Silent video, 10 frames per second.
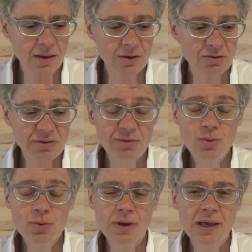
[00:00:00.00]
Jésus
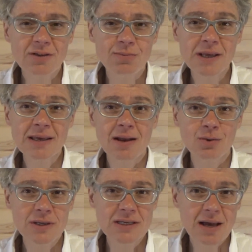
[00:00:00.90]
explique à
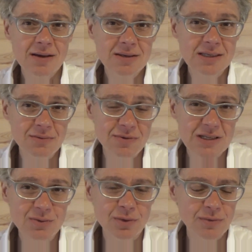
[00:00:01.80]
Louisa ses
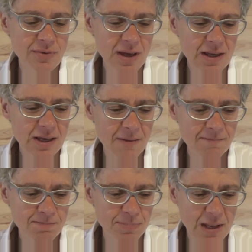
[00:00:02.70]
façons de faire.
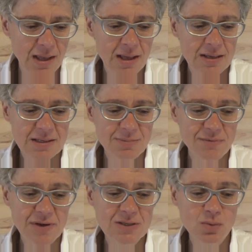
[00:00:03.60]
C'est ma
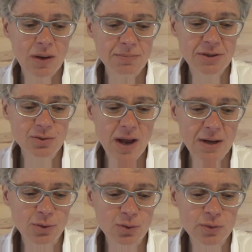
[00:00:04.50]
façon habituelle
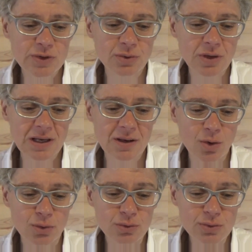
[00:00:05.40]
de concentrer
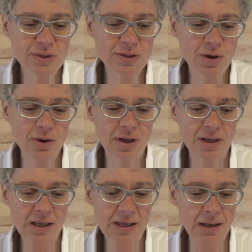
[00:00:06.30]
en une seule
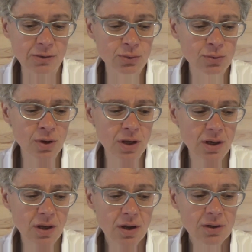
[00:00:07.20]
créature
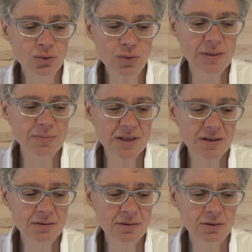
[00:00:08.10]
tous les biens,
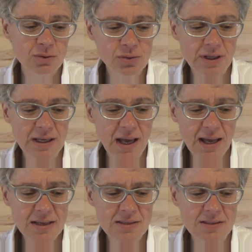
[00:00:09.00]
toutes les
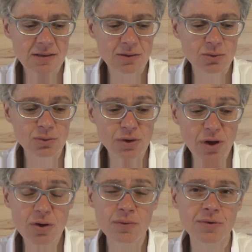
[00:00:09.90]
grâces qu'une
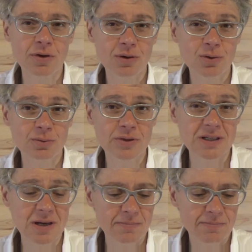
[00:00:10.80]
œuvre contient